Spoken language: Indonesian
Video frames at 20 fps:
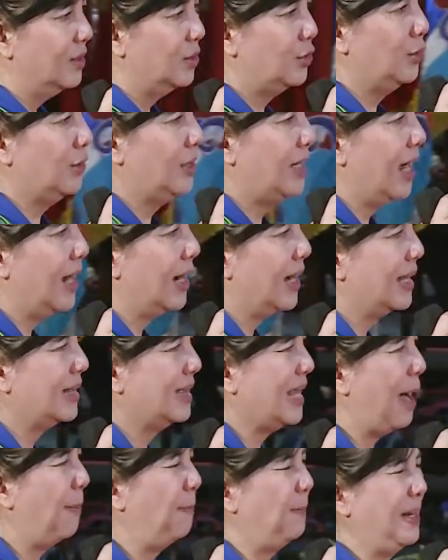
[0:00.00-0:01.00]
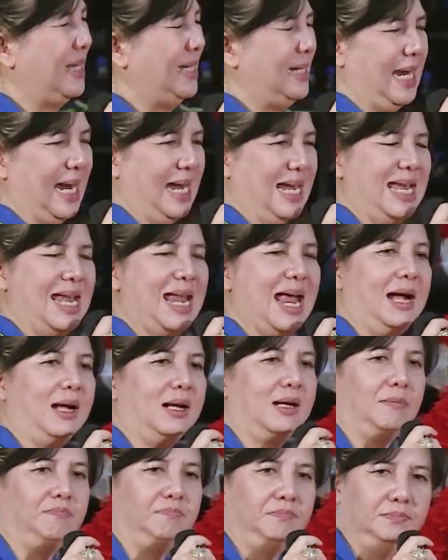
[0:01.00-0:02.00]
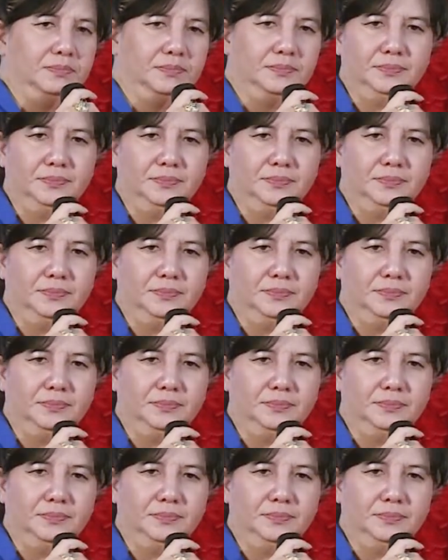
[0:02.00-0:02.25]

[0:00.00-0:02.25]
Saudara tapi dia nangkap.